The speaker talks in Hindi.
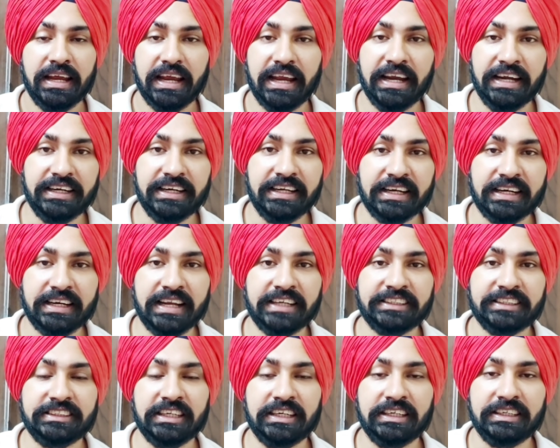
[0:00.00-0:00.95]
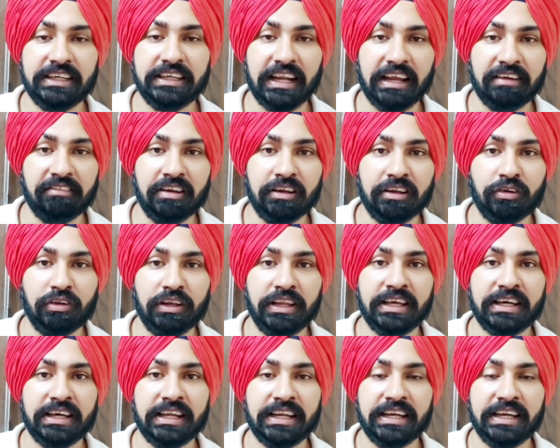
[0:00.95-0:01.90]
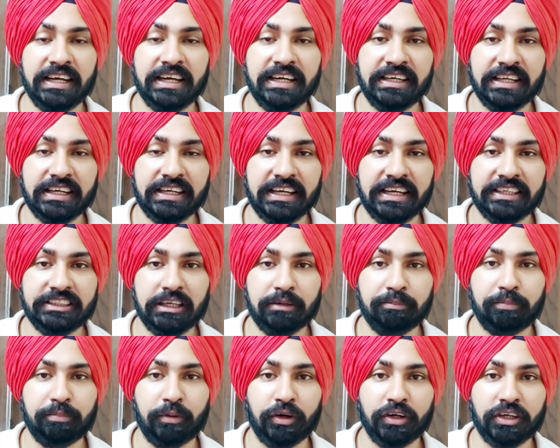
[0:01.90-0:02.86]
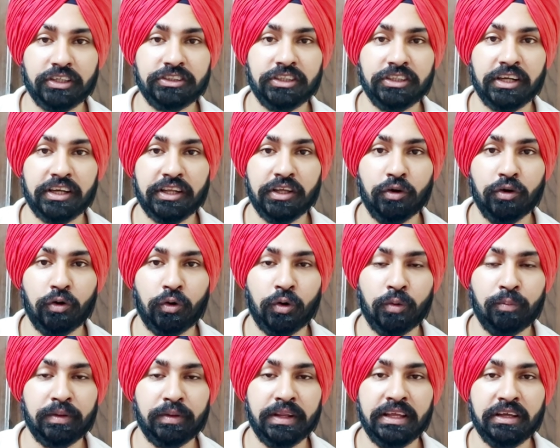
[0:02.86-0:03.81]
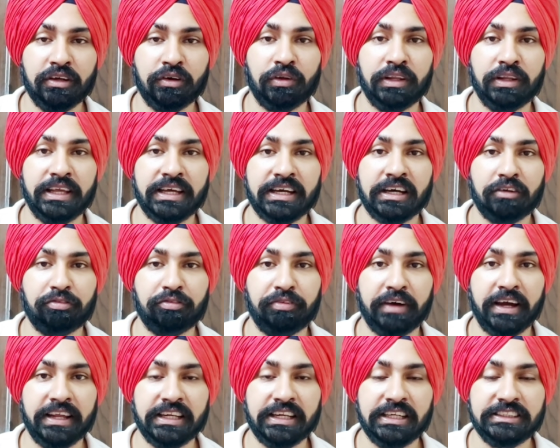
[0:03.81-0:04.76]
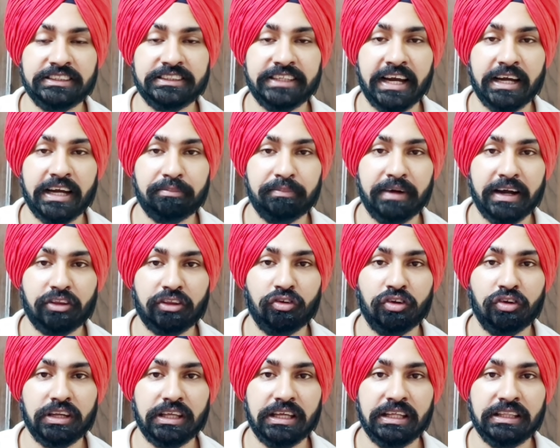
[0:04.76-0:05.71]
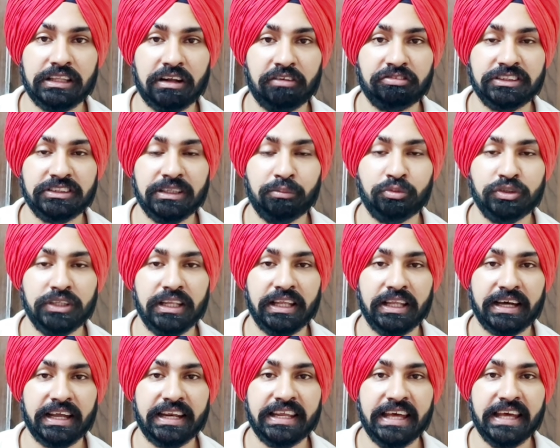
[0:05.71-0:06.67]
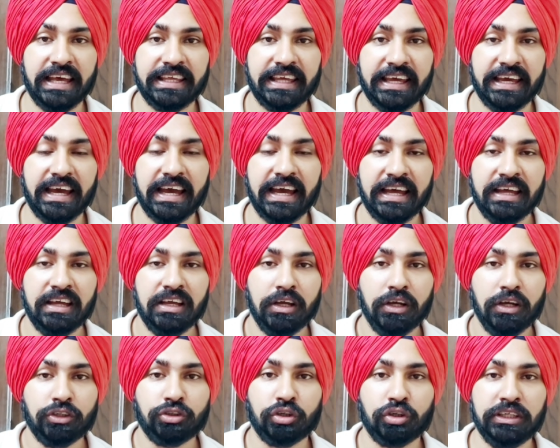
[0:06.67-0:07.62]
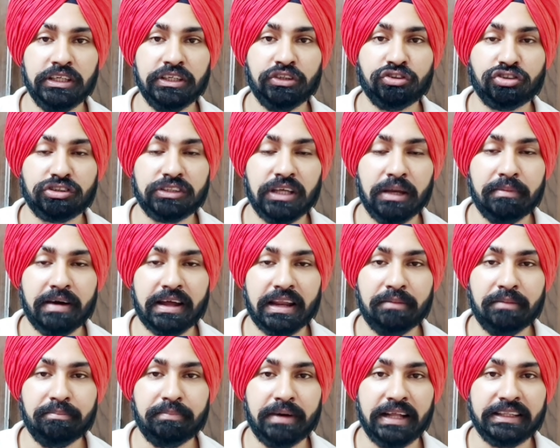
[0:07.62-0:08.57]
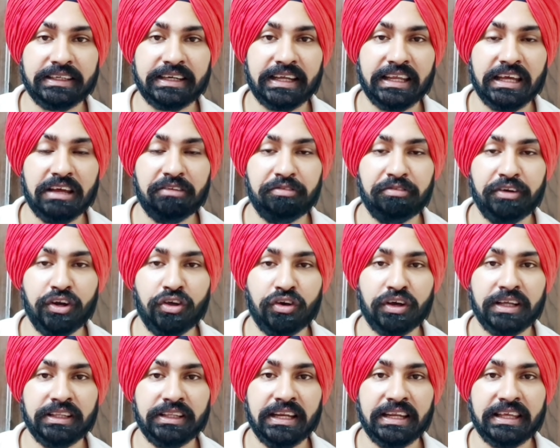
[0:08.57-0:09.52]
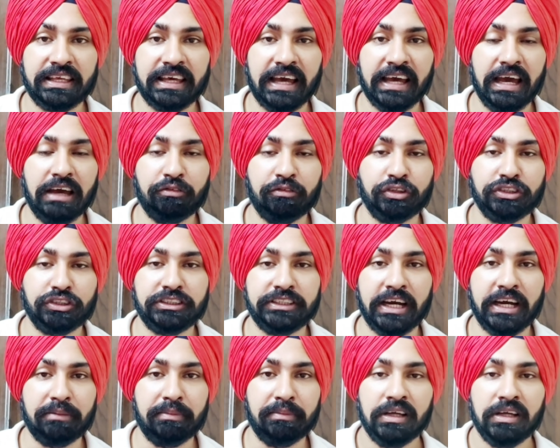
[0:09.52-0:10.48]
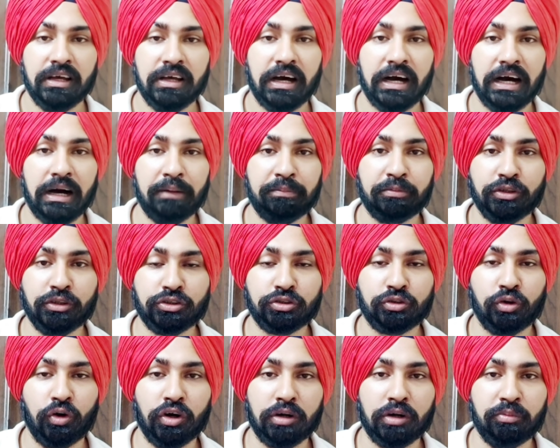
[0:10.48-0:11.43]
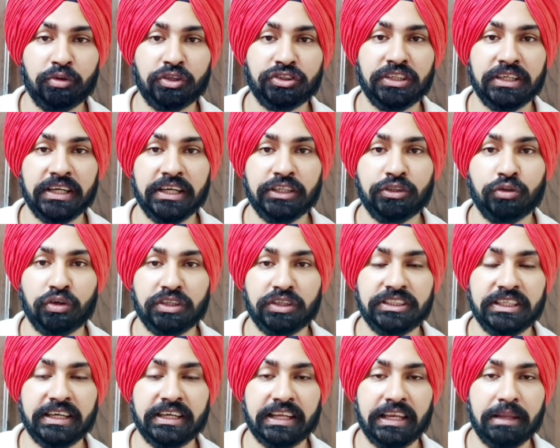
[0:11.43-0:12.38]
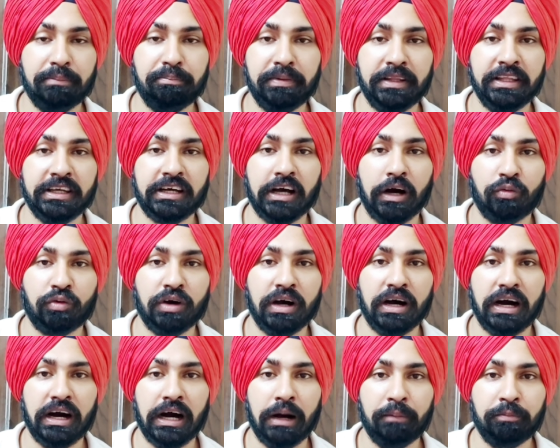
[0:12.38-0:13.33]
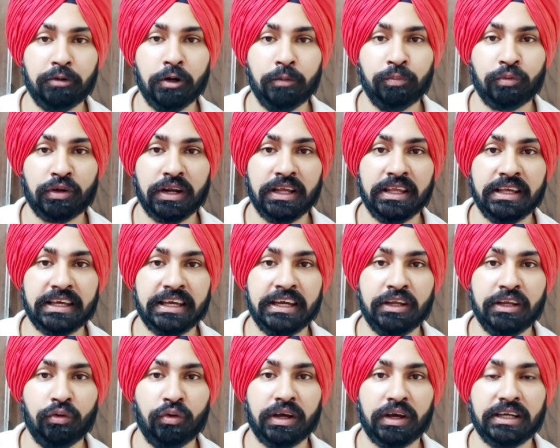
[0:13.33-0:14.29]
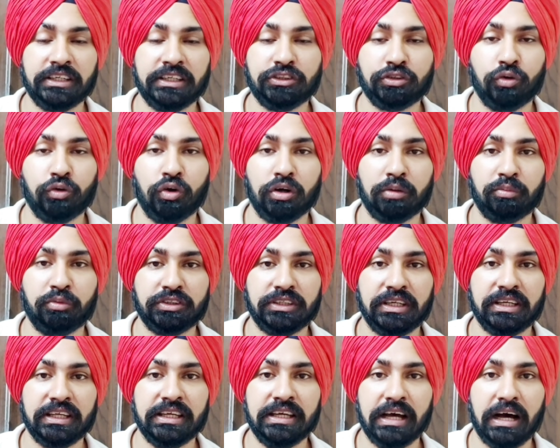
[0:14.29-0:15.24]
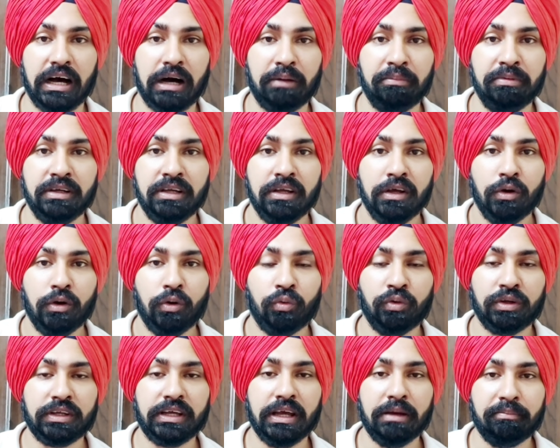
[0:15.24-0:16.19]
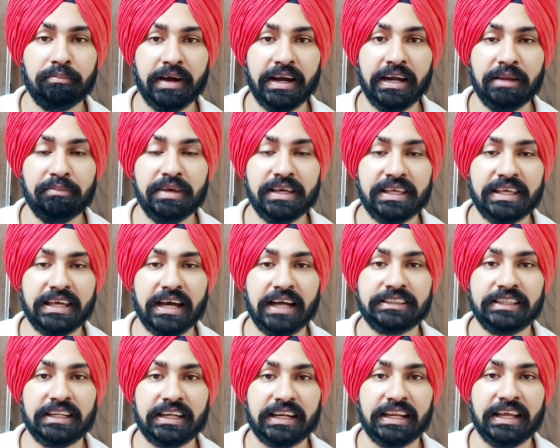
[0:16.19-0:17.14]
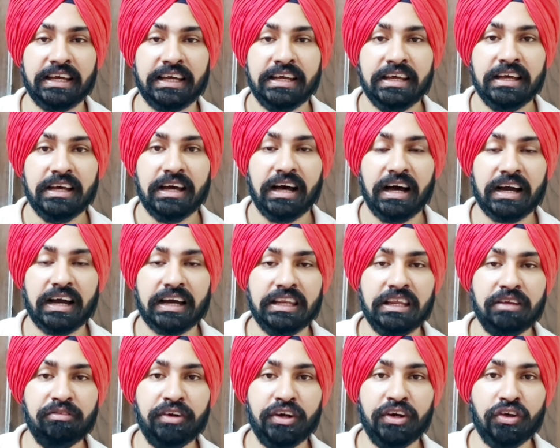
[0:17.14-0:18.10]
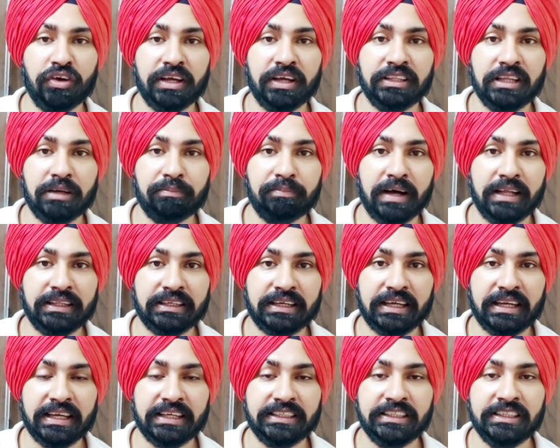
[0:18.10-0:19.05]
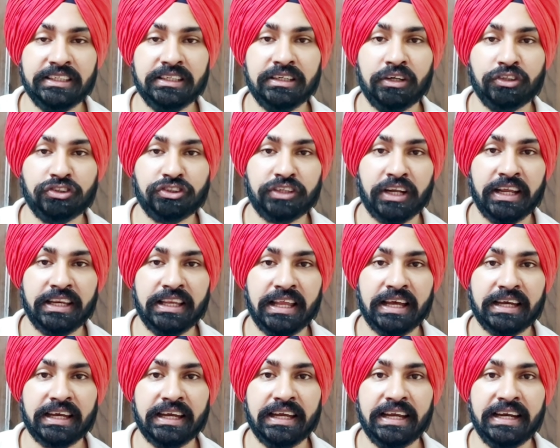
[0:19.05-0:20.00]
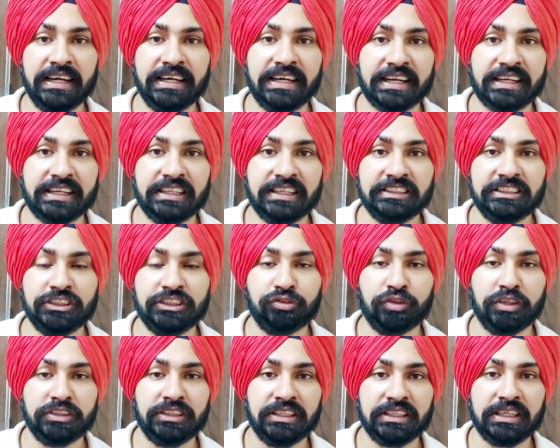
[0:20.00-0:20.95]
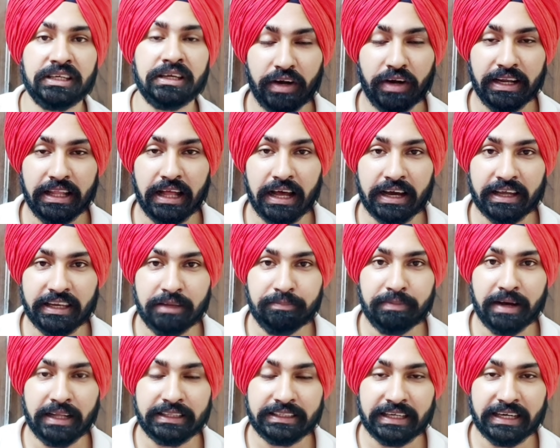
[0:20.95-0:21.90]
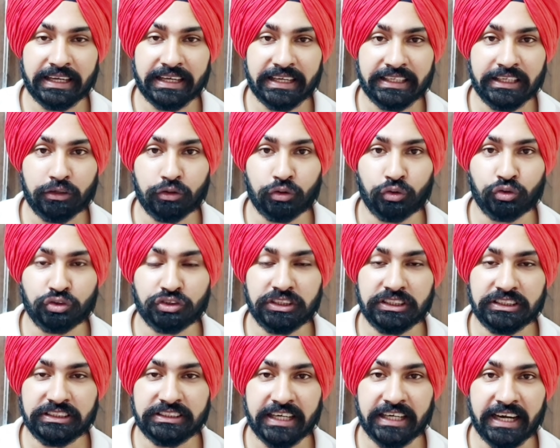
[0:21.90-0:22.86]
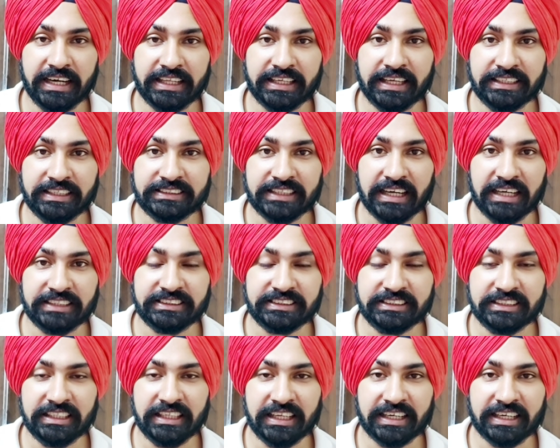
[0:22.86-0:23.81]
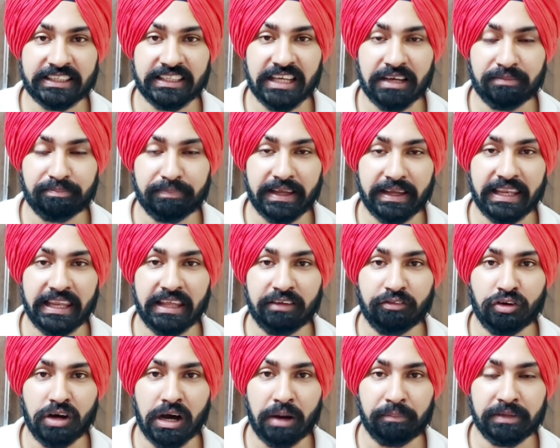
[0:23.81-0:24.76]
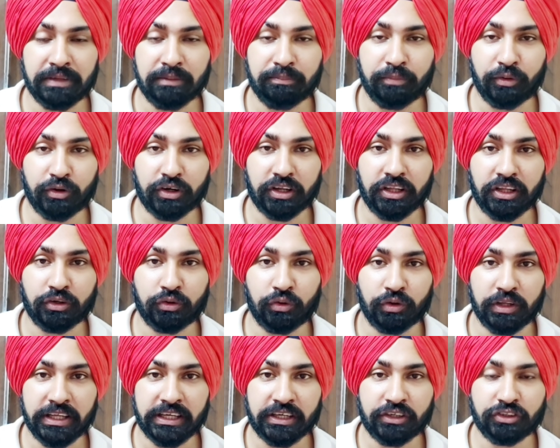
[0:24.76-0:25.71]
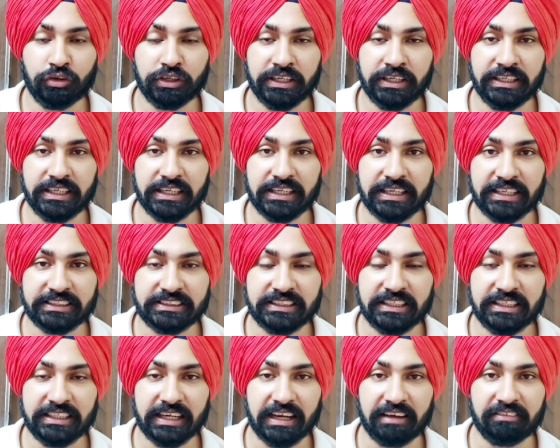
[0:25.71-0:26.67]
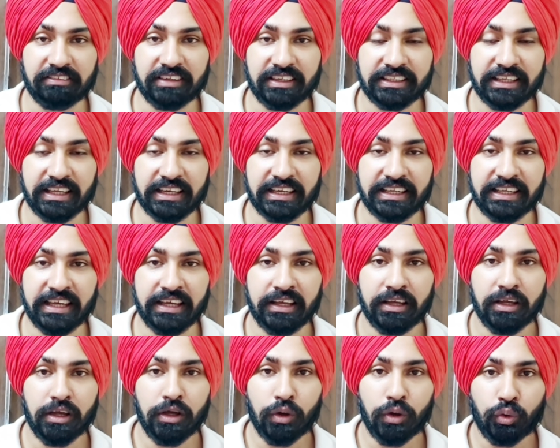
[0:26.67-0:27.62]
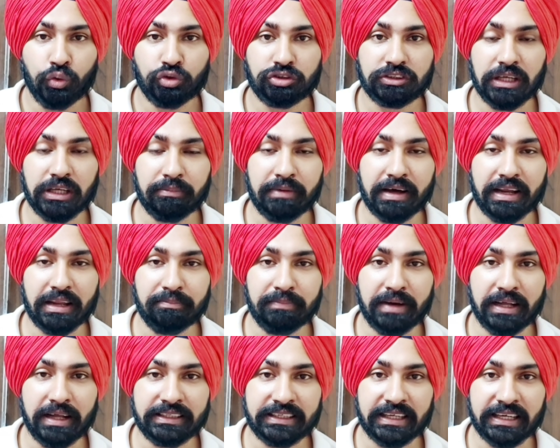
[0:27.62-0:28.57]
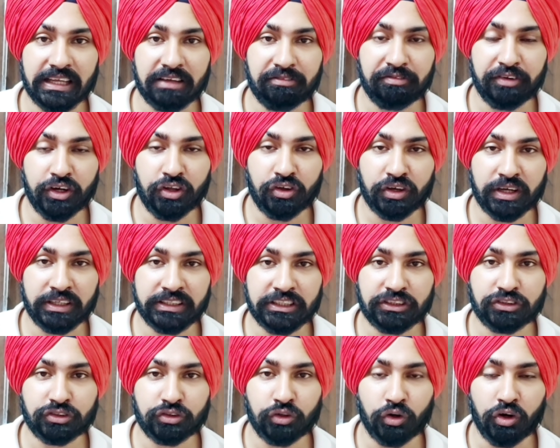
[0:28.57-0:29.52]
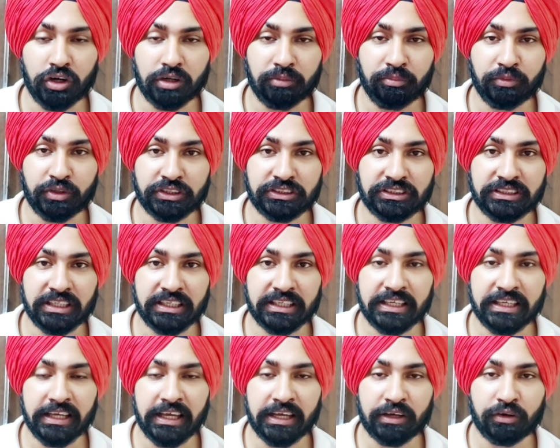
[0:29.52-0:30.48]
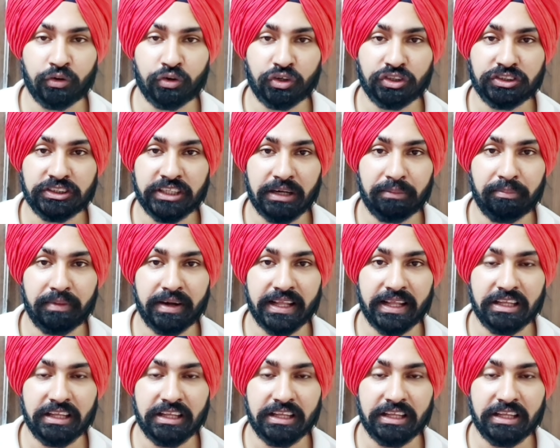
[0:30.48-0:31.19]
इंटरनेशनल ट्रेवल को लेकर इंटरनेशनल बॉर्डर रीओपनिंग को लेकर फाइनल स्टेटमेंट जो इनकी तरफ से मुझे लग रही है ये है सो जी उसके बारे में बात करेंगे वीडियो के अंदर क्या है वो स्टेटमेंट आपको स्कॉट मॉरिसन की छोटी सी क्लिप भी दिखाऊंगा आपको पूरा यकीन होगा कि स्कॉट मॉरिसन की अब उनके माइंड में क्या चल रहा है अगली वीडियो के अंदर बात करेंगे जी ऑस्ट्रेलिया के इंटरनल सिचुएशन की एंड अगली बात करेंगे जी कौन सी स्टेट के चांसेस लगते हैं पहले वो अपने बॉर्डर खोलेंगे इंटरनेशनल ट्रेवलर्स के लिए उसके बारे में बात करेंगे वीडियो के अंदर स्कॉट मॉरिसन की एक और स्टेटमेंट है